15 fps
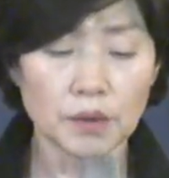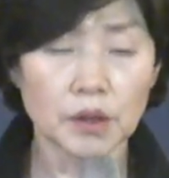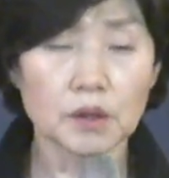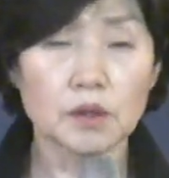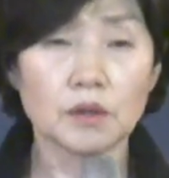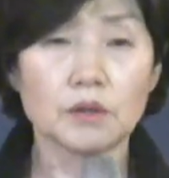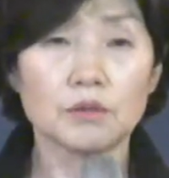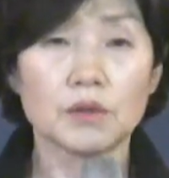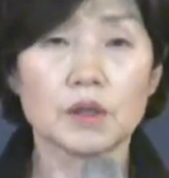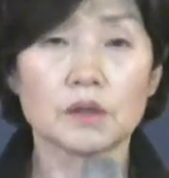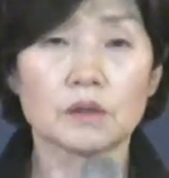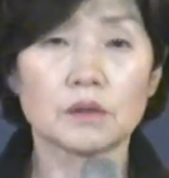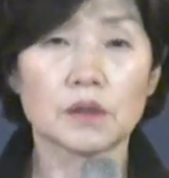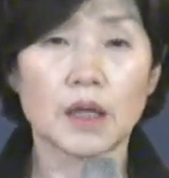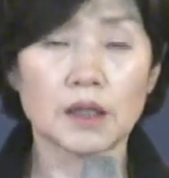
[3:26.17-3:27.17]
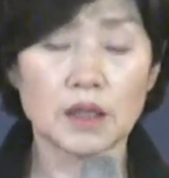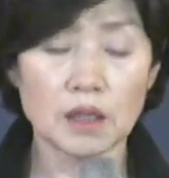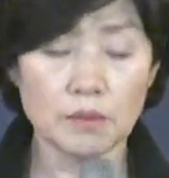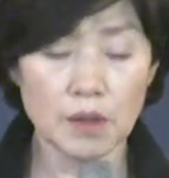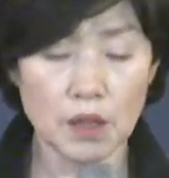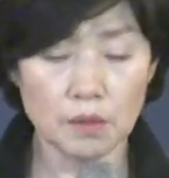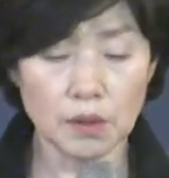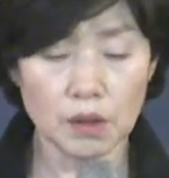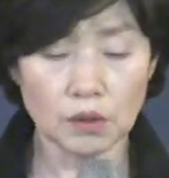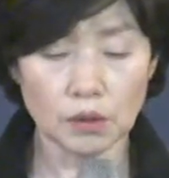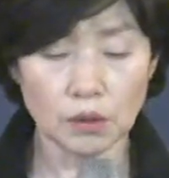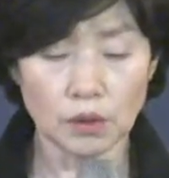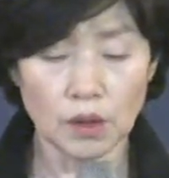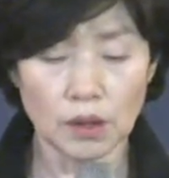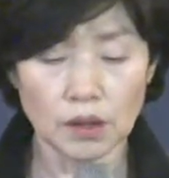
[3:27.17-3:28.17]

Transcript: 그러기 위해서는 하나님의 입에서